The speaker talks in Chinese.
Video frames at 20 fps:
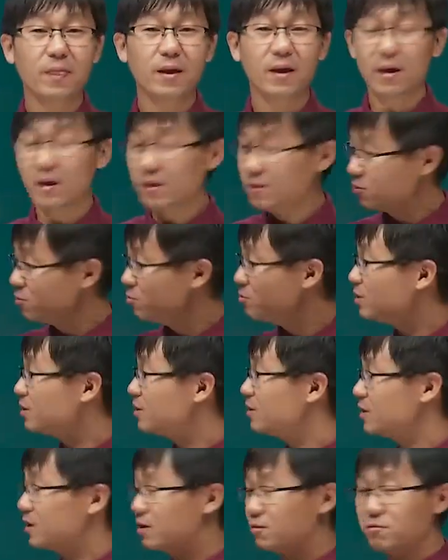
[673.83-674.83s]
很多
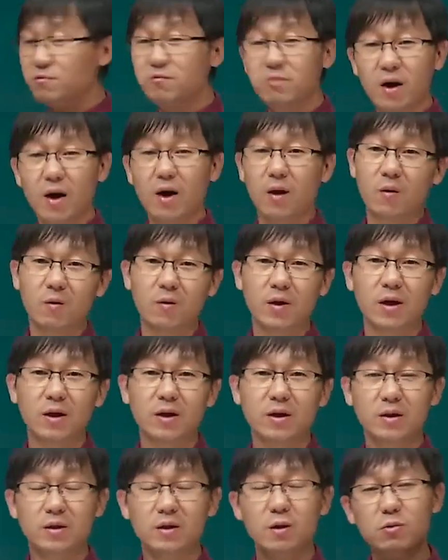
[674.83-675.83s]
的这个富豪啊，
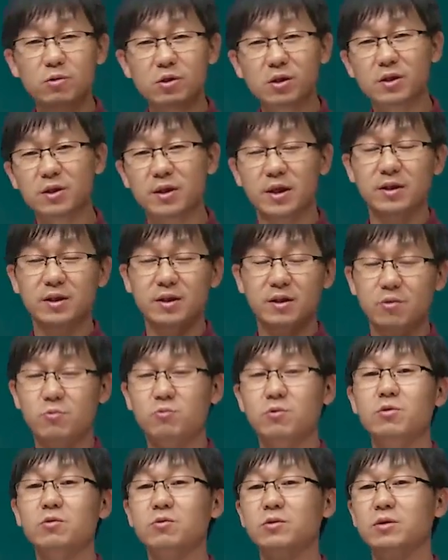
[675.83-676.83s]
都是在这个
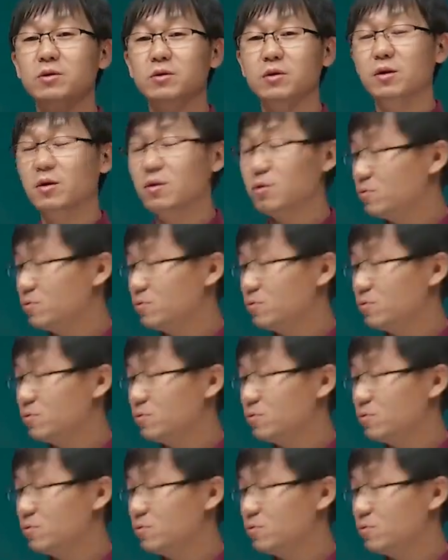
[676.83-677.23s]
国有资